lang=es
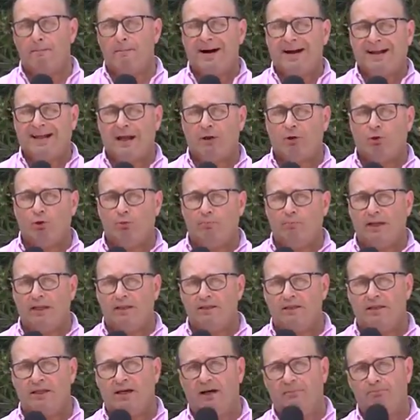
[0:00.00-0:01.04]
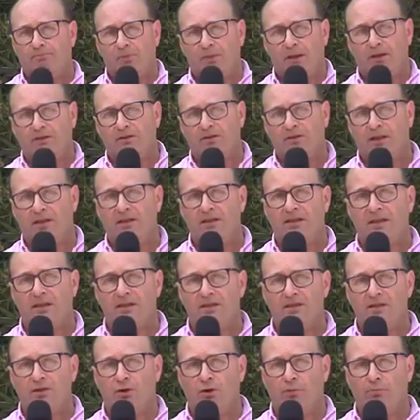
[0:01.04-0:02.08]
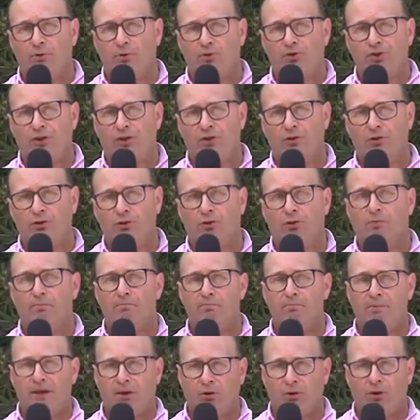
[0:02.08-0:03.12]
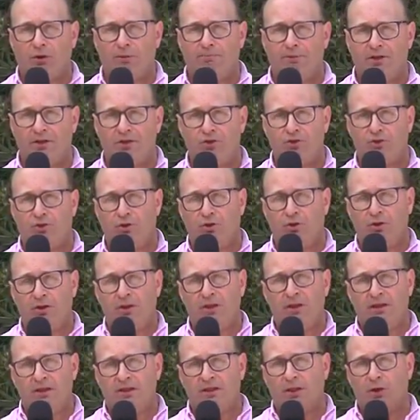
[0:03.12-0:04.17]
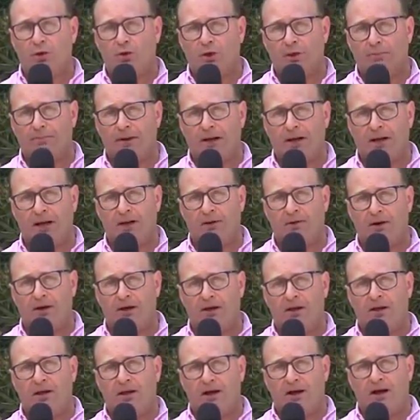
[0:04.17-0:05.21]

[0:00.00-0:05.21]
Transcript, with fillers: Vaca con manta 35% menos de precio de lo que pagaba